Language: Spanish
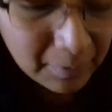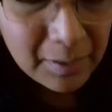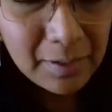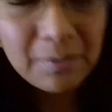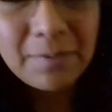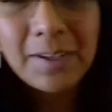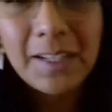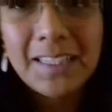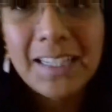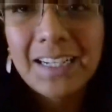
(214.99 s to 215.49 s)
bueno,
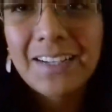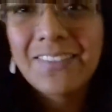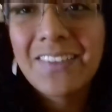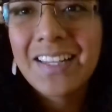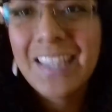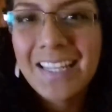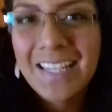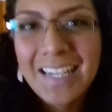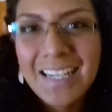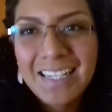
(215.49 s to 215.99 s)
falta que
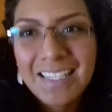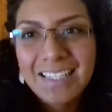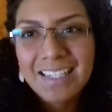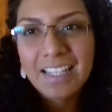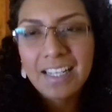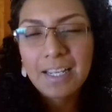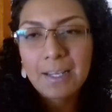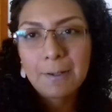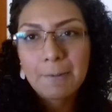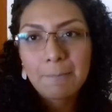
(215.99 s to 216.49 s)
me
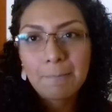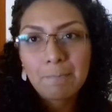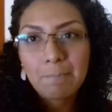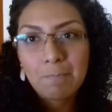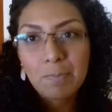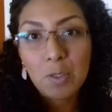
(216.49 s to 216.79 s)
digan em,